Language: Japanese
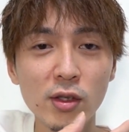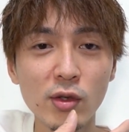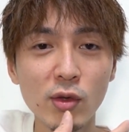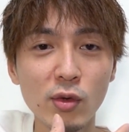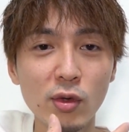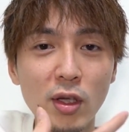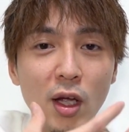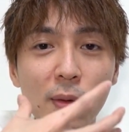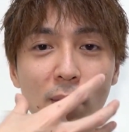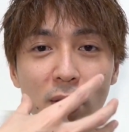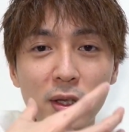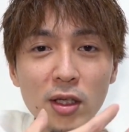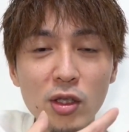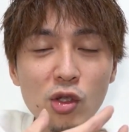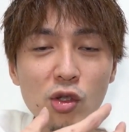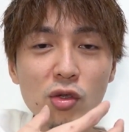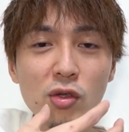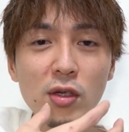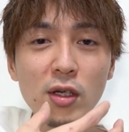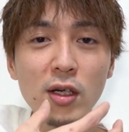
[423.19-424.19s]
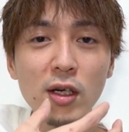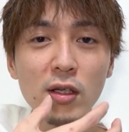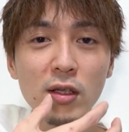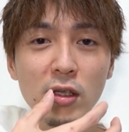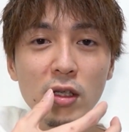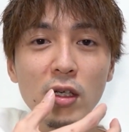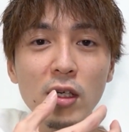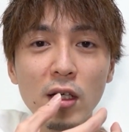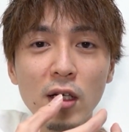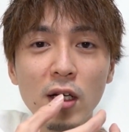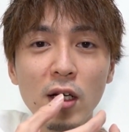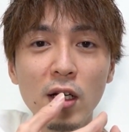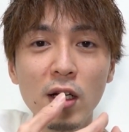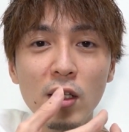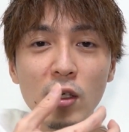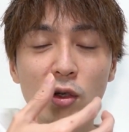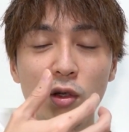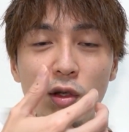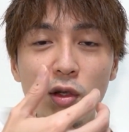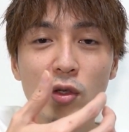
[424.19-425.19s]
その食べた瞬間に、
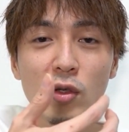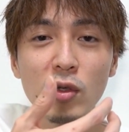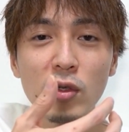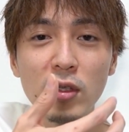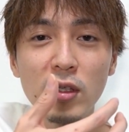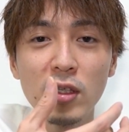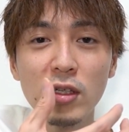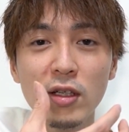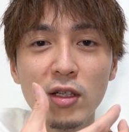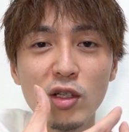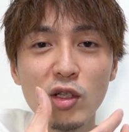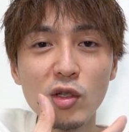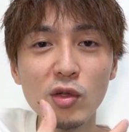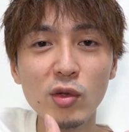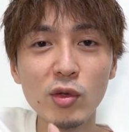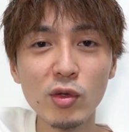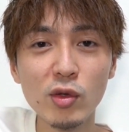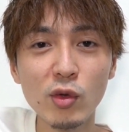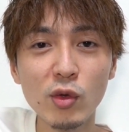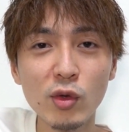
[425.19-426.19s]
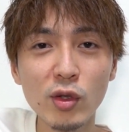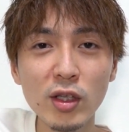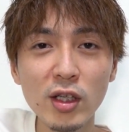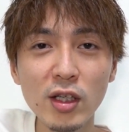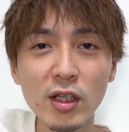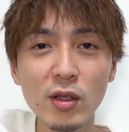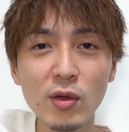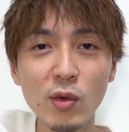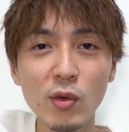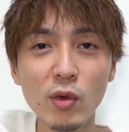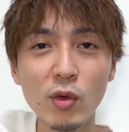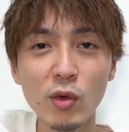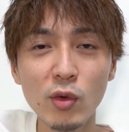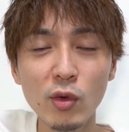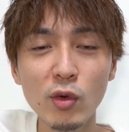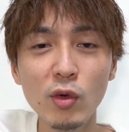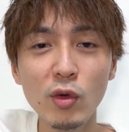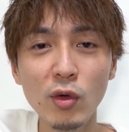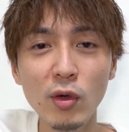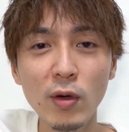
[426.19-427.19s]
クッキーシューのそのいいとこ
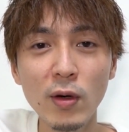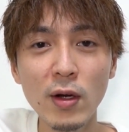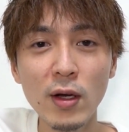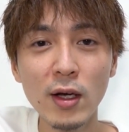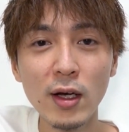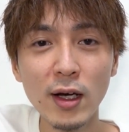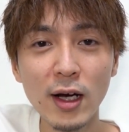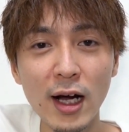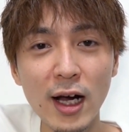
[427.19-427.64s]
ろの、